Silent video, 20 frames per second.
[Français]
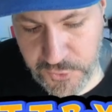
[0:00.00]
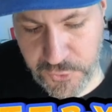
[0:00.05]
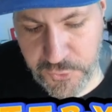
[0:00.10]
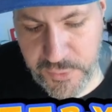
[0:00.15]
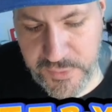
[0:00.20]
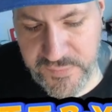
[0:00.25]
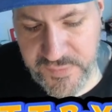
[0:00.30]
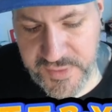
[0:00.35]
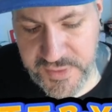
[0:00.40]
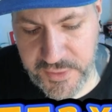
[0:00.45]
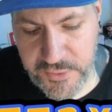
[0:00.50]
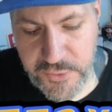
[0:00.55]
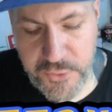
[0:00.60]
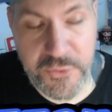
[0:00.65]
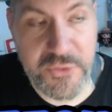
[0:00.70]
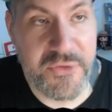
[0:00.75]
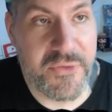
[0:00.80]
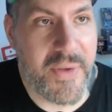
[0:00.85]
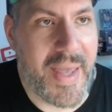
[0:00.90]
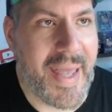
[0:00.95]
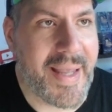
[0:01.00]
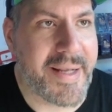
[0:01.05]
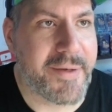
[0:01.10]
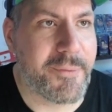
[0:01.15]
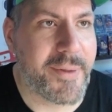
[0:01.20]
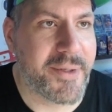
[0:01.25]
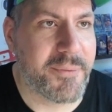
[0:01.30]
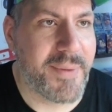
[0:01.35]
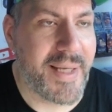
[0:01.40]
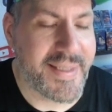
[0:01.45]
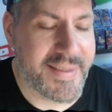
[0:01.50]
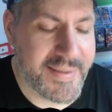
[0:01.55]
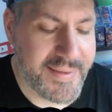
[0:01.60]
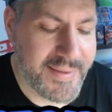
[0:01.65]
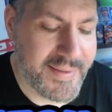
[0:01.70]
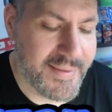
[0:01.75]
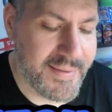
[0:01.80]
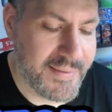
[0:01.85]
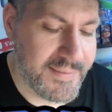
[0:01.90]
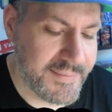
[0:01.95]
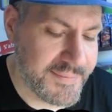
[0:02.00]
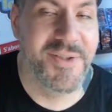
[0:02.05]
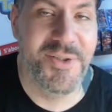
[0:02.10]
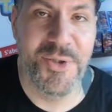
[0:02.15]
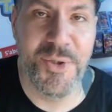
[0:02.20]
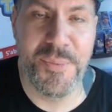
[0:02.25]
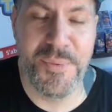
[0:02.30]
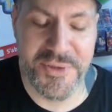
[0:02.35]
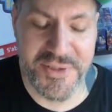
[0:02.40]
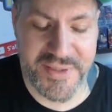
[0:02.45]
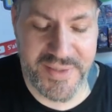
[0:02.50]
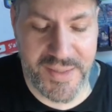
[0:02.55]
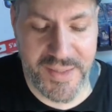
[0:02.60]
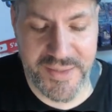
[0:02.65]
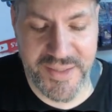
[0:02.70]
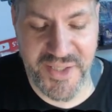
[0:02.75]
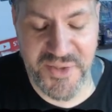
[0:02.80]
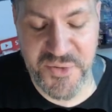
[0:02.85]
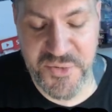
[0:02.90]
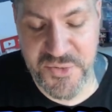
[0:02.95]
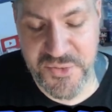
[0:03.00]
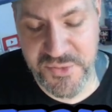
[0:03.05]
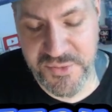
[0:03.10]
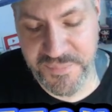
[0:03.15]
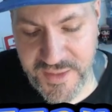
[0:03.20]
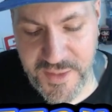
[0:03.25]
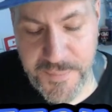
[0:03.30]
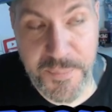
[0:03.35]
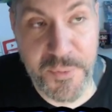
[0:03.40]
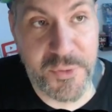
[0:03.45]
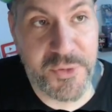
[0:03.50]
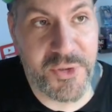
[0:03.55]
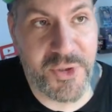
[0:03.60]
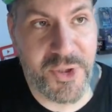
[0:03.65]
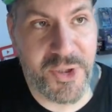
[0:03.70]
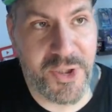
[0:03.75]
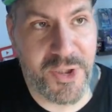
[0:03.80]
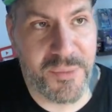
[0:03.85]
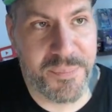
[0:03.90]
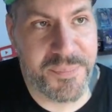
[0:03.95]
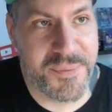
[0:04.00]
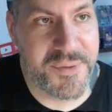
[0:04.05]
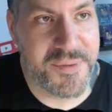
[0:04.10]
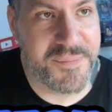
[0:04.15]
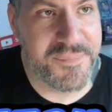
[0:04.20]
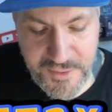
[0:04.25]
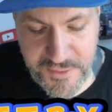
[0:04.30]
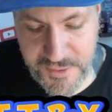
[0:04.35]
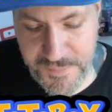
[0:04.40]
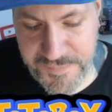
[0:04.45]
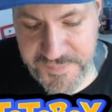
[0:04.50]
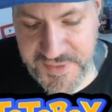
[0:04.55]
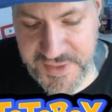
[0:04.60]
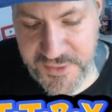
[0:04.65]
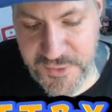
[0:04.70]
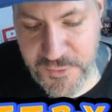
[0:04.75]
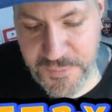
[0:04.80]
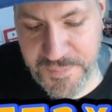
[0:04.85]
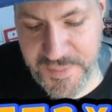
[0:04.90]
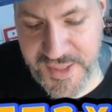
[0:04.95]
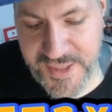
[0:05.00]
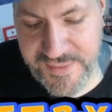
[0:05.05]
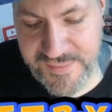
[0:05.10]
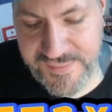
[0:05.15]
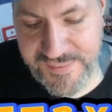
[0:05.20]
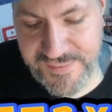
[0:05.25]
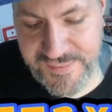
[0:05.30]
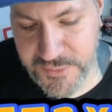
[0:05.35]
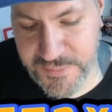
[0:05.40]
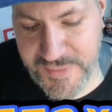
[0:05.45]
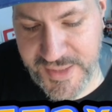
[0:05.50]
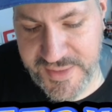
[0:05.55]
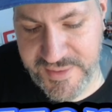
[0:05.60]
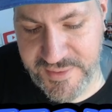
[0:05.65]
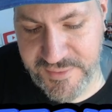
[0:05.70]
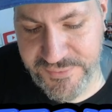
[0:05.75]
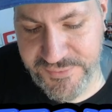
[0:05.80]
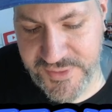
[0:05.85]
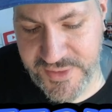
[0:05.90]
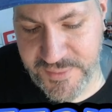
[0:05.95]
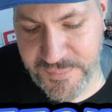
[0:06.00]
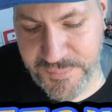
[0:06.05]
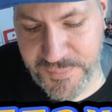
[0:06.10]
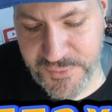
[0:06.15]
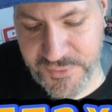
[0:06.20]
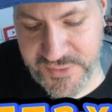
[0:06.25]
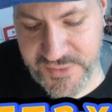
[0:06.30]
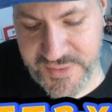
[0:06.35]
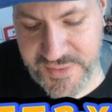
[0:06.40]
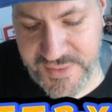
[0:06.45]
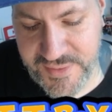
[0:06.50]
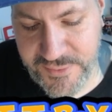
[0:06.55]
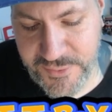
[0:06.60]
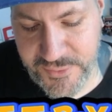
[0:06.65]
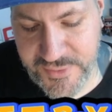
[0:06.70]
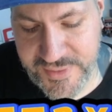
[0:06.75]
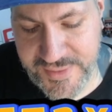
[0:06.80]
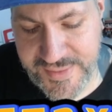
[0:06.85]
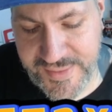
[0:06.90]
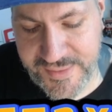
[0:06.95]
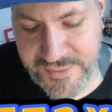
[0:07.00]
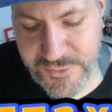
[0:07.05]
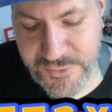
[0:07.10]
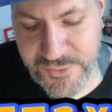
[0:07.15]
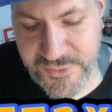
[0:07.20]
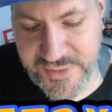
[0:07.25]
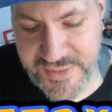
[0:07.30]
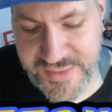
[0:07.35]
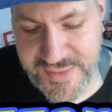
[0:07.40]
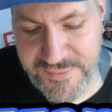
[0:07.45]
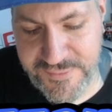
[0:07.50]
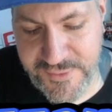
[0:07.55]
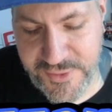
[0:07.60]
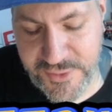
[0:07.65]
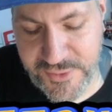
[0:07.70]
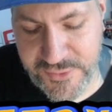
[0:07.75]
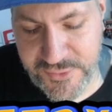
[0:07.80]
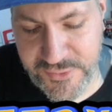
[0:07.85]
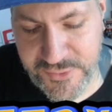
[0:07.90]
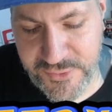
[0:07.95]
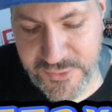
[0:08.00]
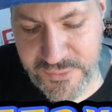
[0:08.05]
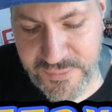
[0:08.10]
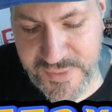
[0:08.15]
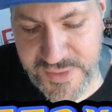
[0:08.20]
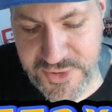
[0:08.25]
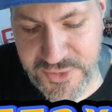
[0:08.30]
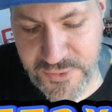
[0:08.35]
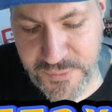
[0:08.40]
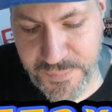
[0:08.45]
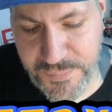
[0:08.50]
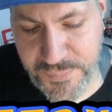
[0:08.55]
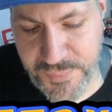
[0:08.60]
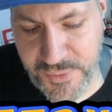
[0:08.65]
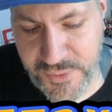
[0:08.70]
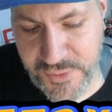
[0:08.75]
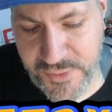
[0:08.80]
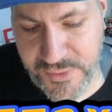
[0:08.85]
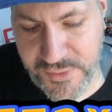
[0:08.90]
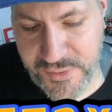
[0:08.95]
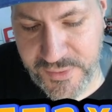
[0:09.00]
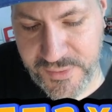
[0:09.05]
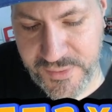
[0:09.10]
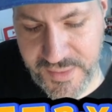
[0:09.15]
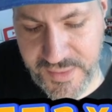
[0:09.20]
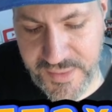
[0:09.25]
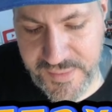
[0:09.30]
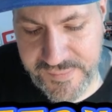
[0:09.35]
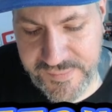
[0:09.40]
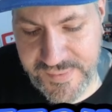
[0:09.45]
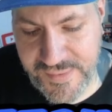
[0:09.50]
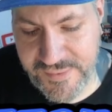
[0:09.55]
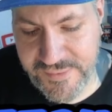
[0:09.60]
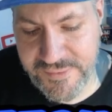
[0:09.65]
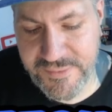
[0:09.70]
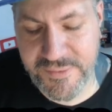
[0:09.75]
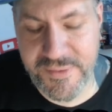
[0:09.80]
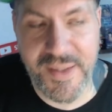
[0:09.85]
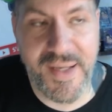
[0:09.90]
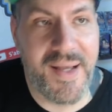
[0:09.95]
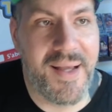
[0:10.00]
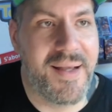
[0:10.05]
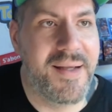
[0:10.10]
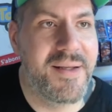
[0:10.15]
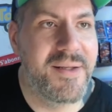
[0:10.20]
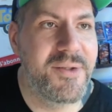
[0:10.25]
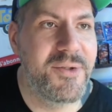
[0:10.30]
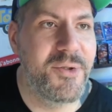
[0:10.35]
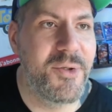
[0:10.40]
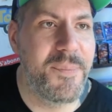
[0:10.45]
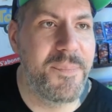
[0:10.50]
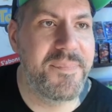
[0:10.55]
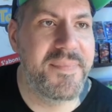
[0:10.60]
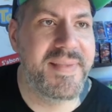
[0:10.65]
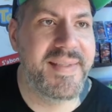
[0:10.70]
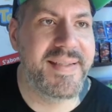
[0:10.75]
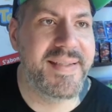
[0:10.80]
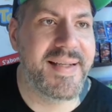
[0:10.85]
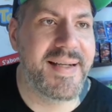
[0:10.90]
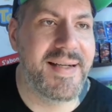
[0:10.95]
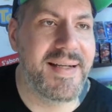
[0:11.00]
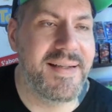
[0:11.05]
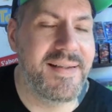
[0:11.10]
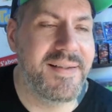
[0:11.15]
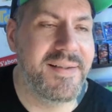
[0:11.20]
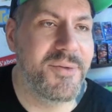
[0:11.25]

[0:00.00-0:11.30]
suivi de ce Aquaquack, le petit racaillou, hippotrempe, le petit goupix, magnifique petite carte reverse de ma et ça sera le Terra